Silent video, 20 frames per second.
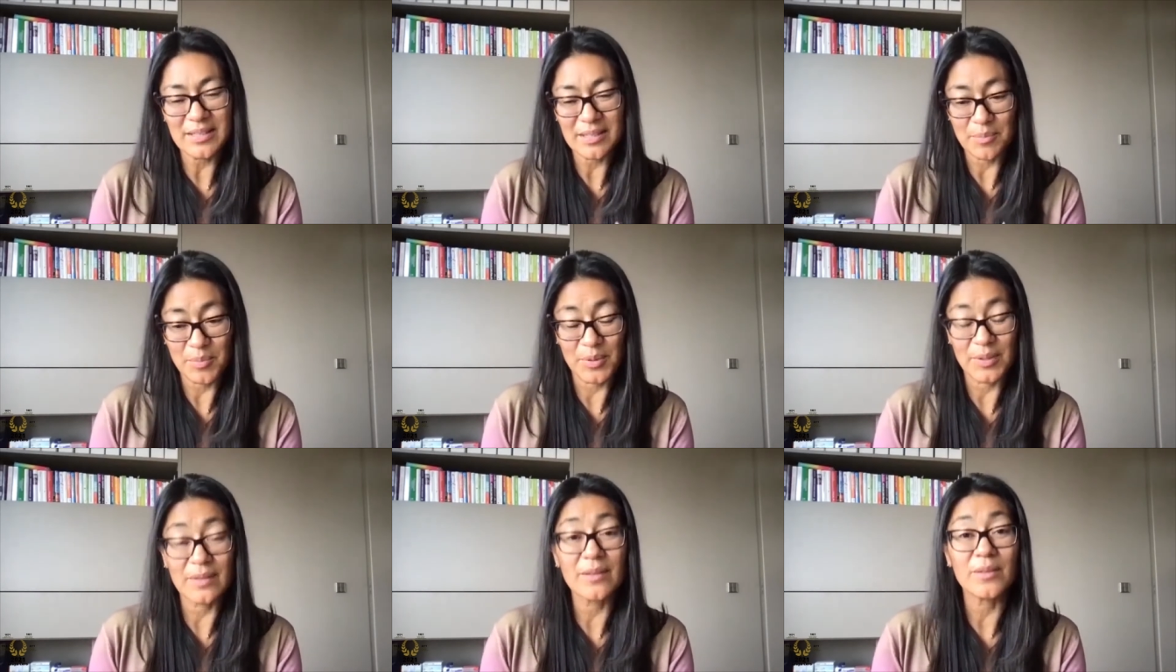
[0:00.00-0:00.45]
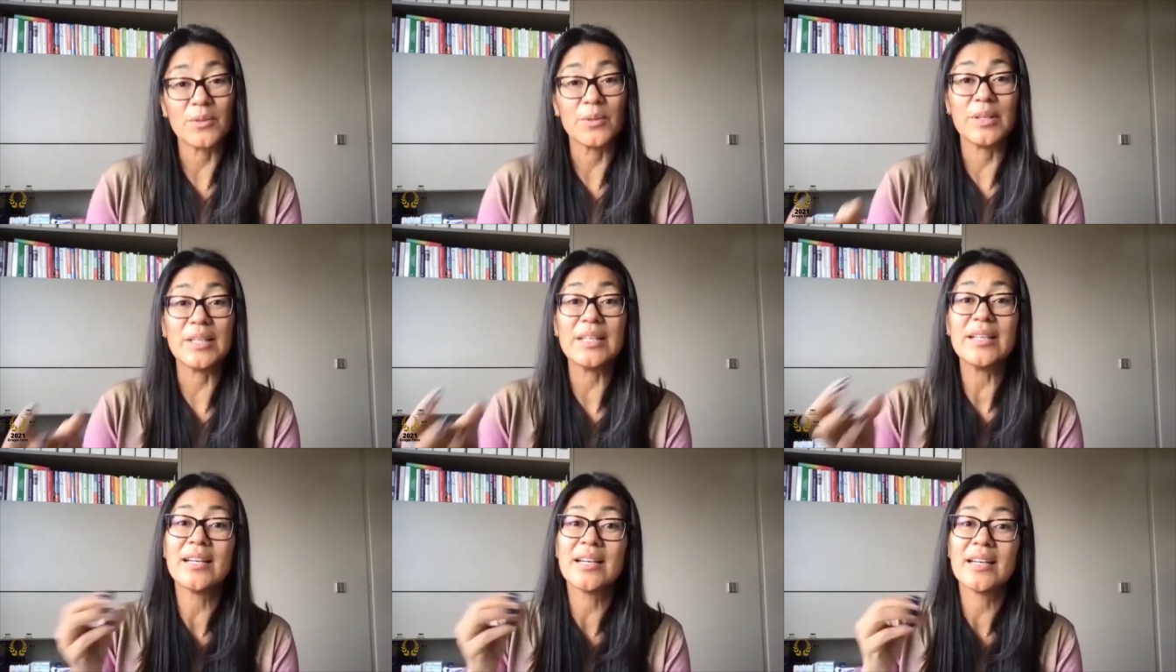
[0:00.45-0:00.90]
Se puede
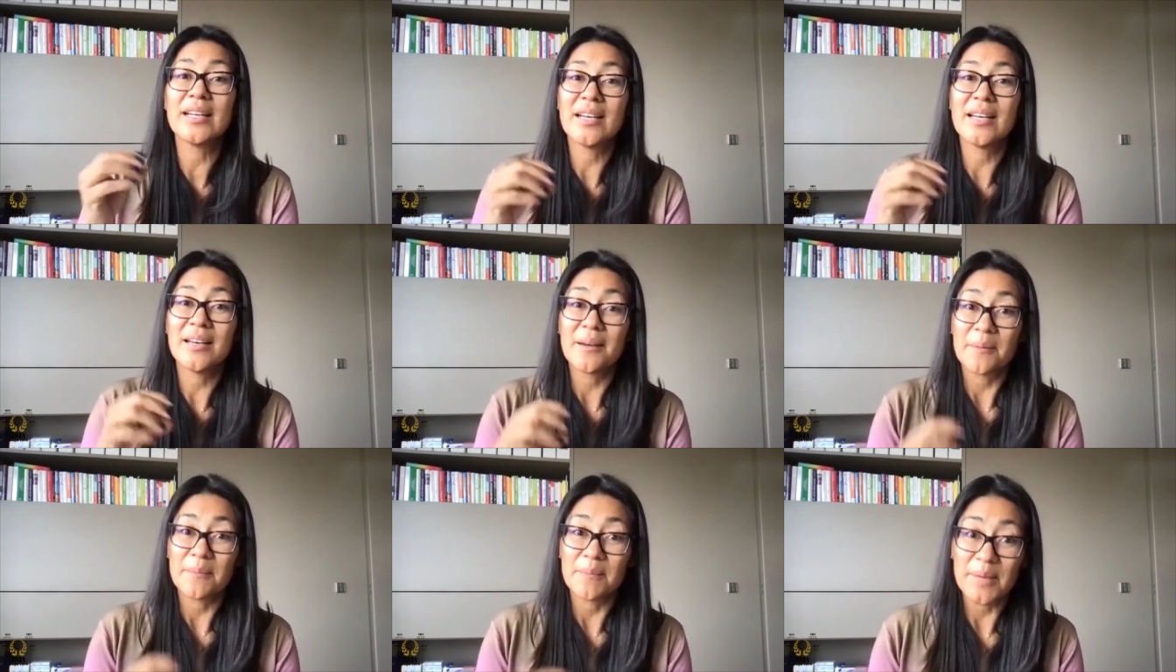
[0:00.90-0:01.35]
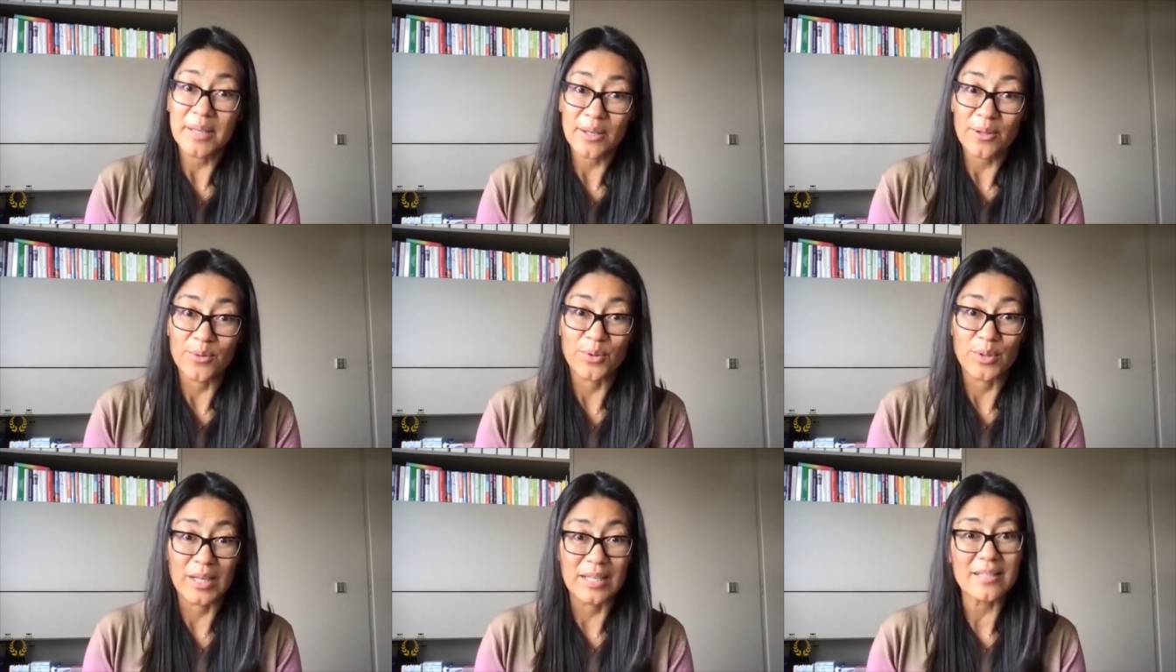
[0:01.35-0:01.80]
incluir
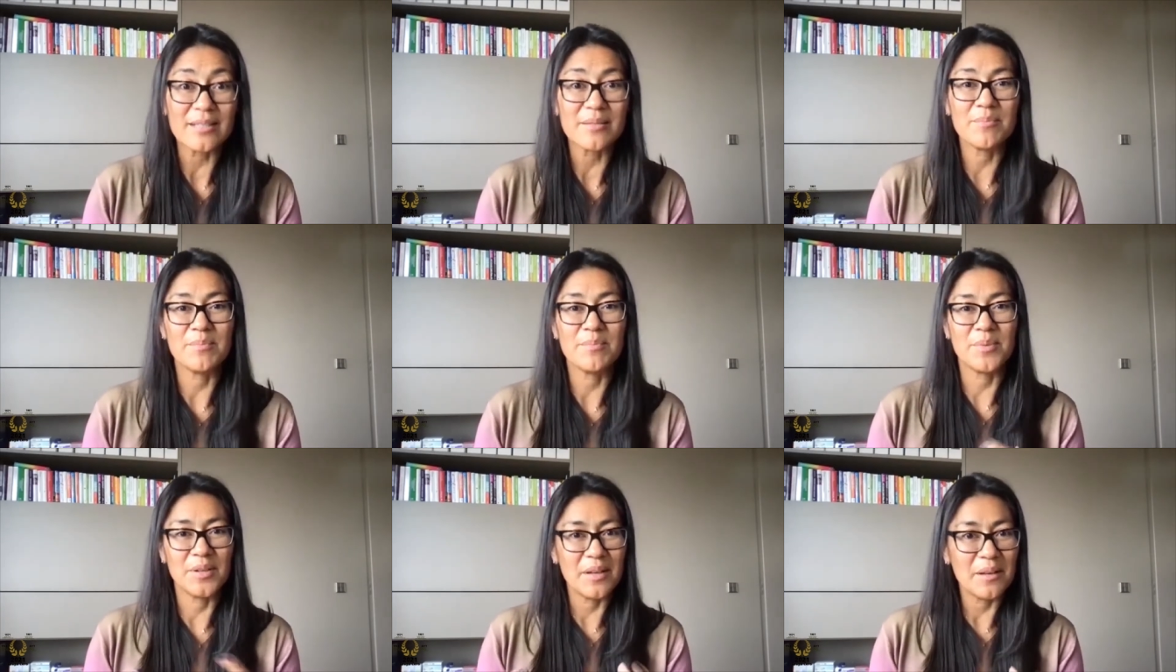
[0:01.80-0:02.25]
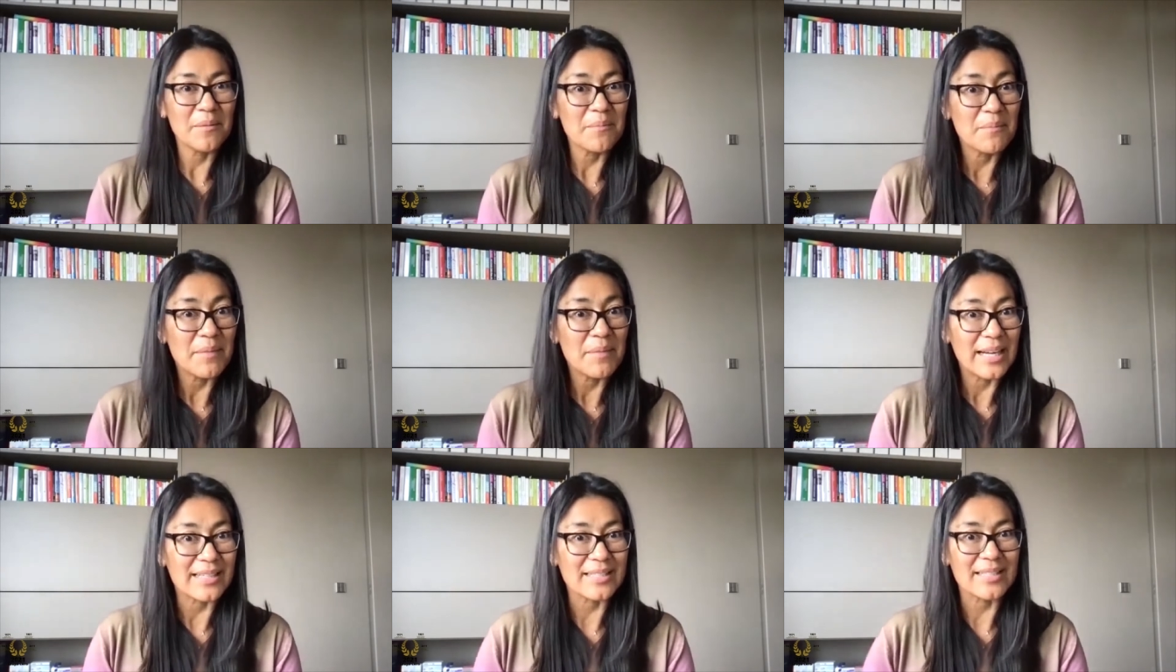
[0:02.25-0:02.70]
verduras, poner
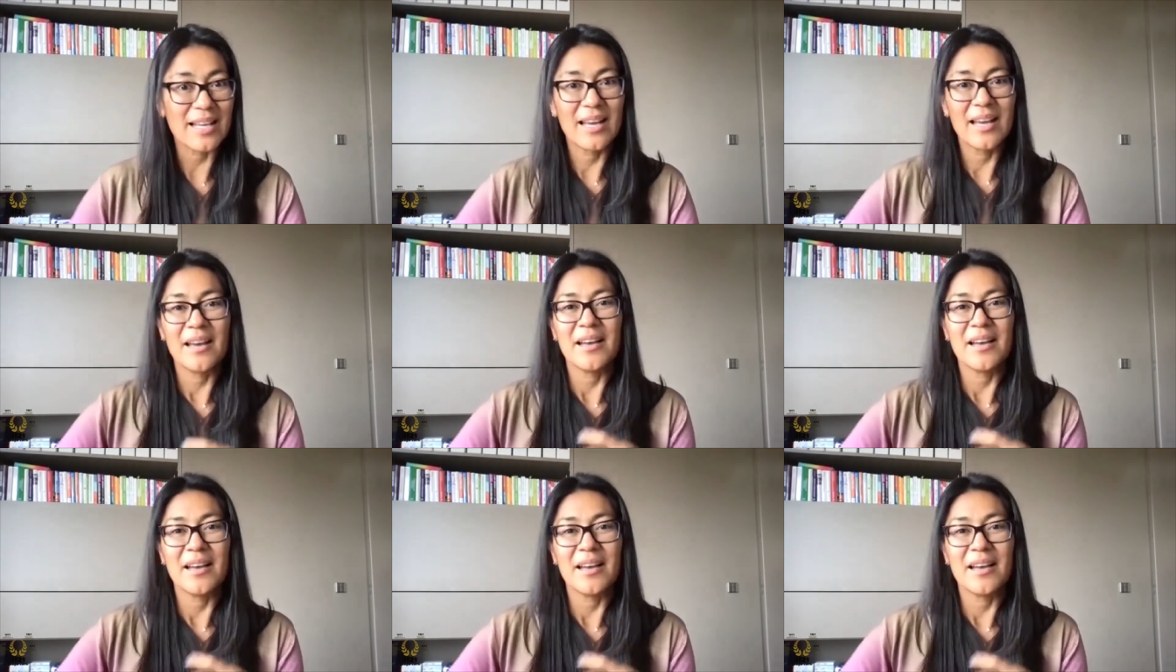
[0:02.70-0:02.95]
más